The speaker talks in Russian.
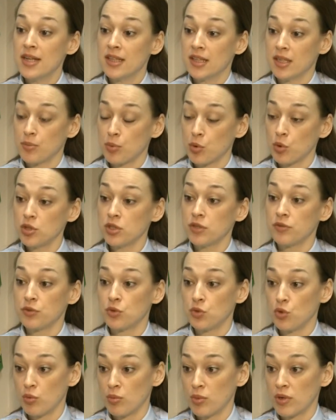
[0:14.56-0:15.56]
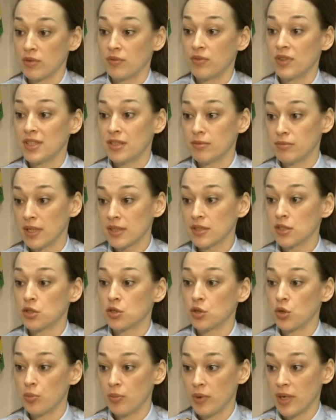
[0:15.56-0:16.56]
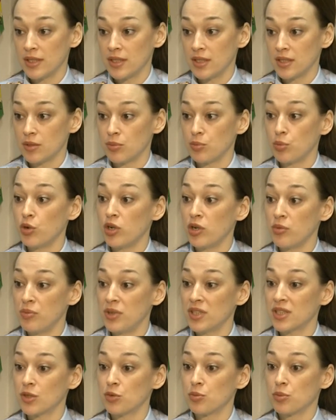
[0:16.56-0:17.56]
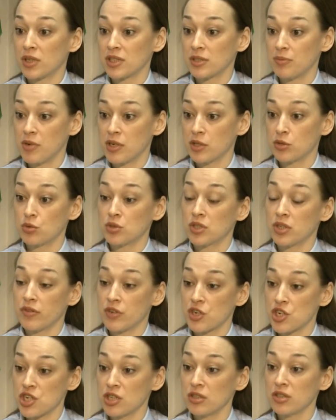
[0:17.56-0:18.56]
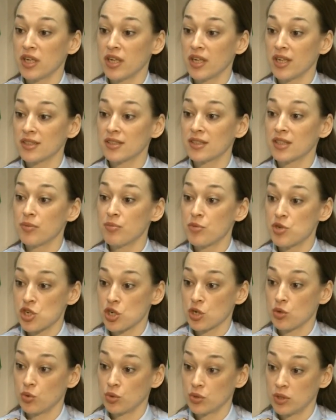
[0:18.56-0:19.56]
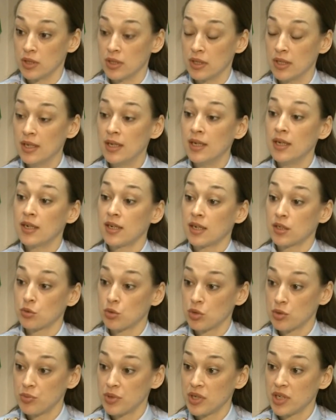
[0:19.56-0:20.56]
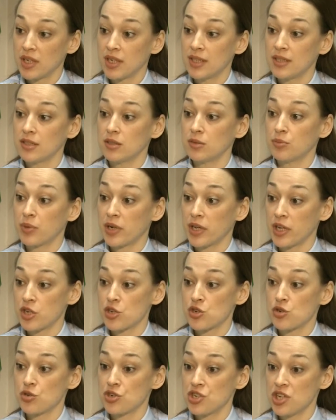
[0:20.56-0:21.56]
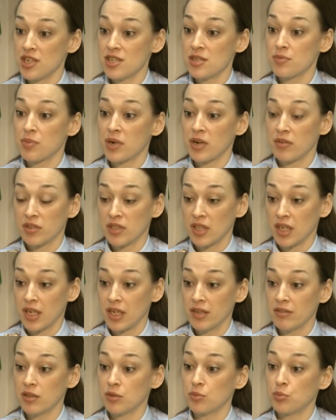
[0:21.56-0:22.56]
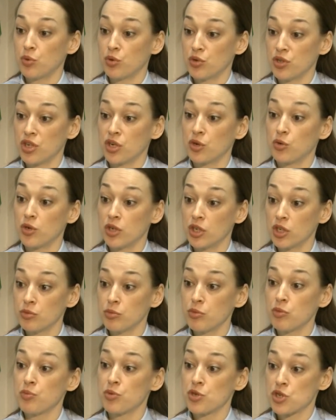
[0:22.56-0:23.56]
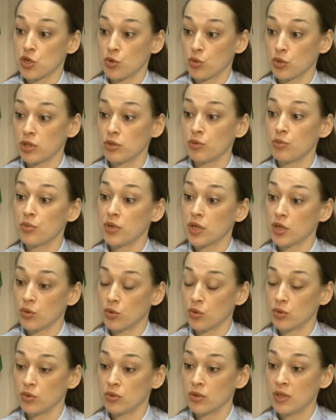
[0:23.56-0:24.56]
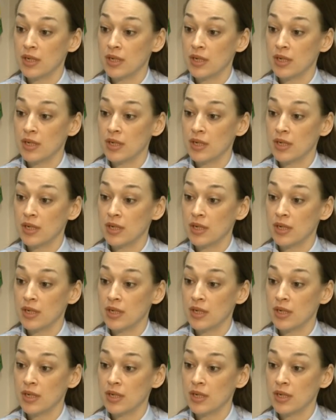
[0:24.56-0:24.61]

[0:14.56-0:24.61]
напротив дома 18-1 по Олимпийскому проспекту совершил наезд на пешехода, который переходил проезжую часть справа налево по нерегулируемому пешеходному переходу.